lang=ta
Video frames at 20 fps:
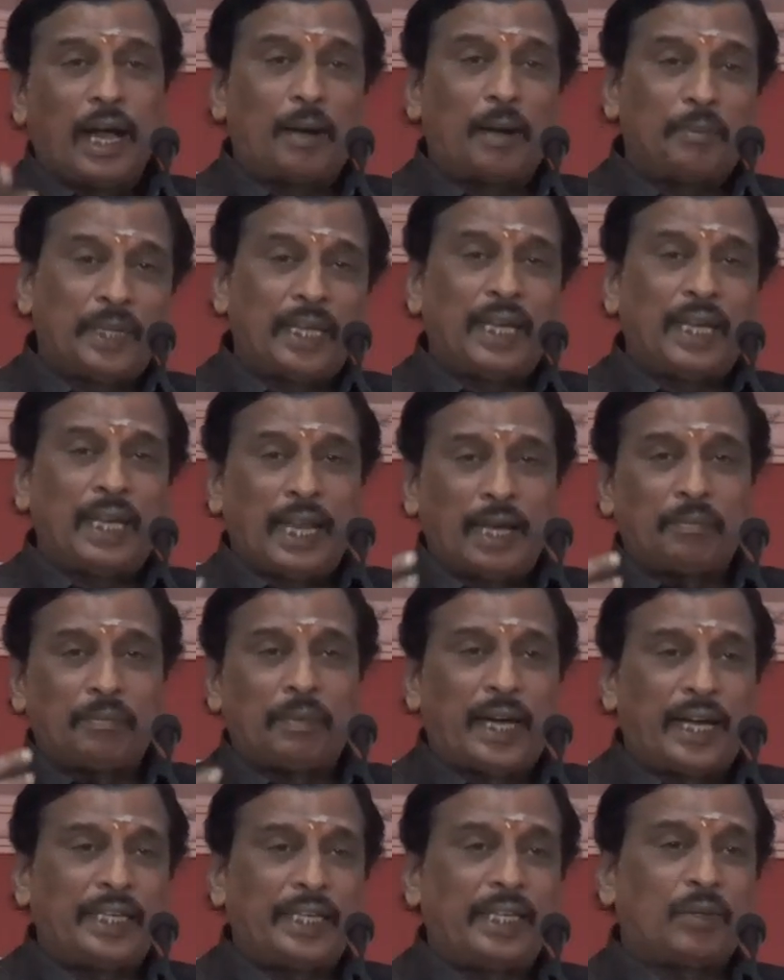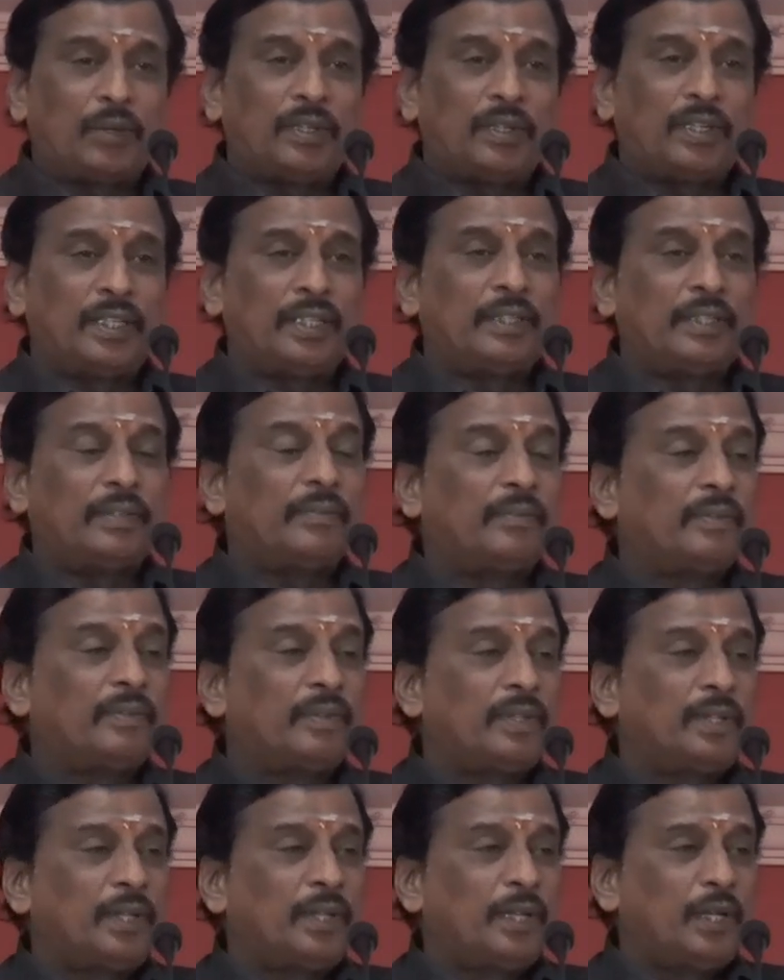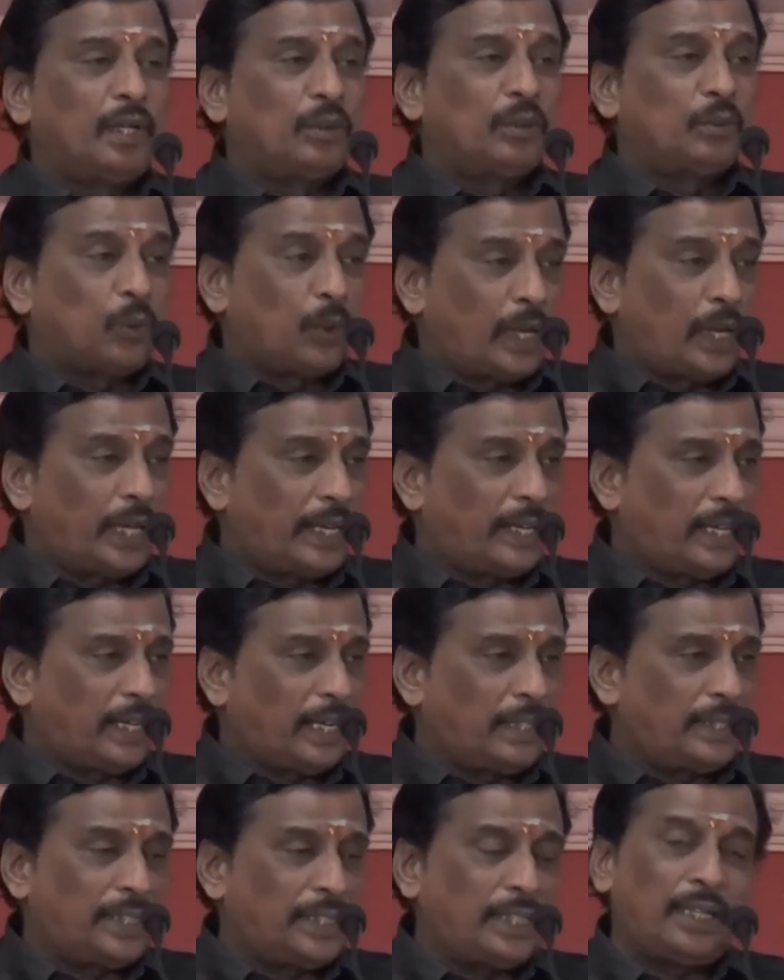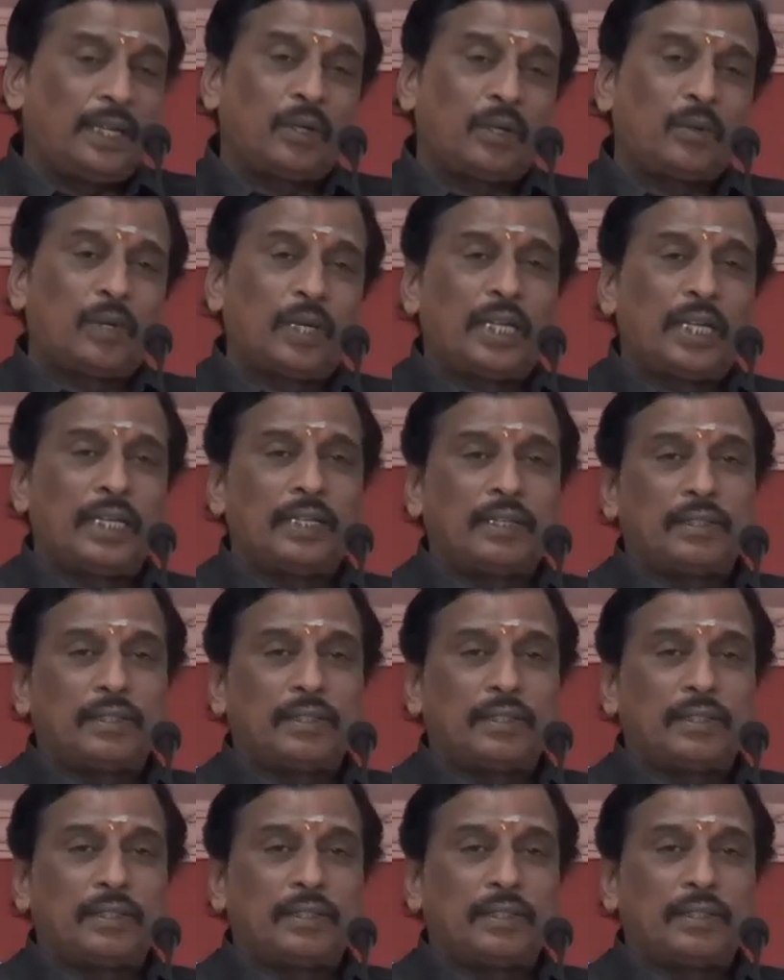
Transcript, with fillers: அப்படியெல்லாம் ஆகி கொண்டு தொலைக்காட்சியில் கூட